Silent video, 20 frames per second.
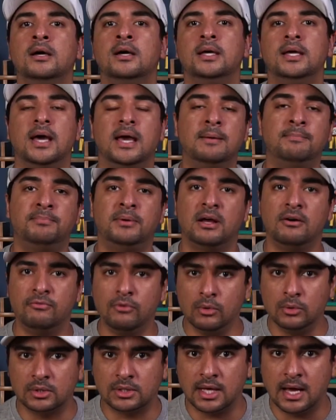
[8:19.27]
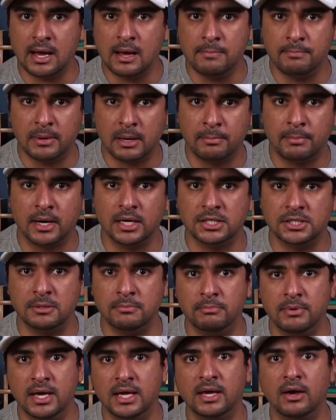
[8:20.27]
E aí para voltar para a parte
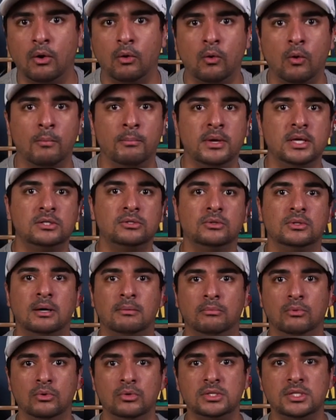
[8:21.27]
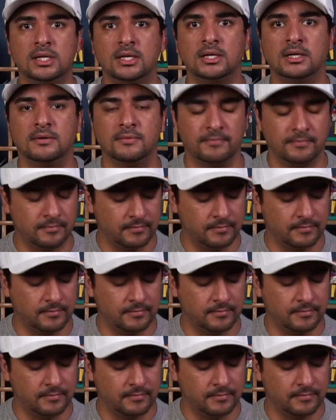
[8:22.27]
B, que é o começo da música,